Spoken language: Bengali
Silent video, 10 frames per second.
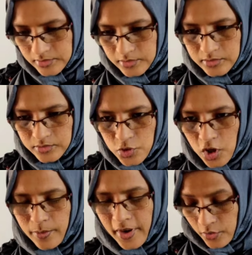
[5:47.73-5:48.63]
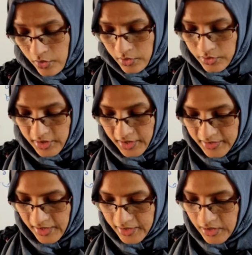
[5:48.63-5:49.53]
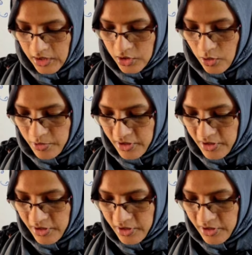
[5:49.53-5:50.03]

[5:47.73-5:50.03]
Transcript: জলবায়ুর দিক থেকে তবে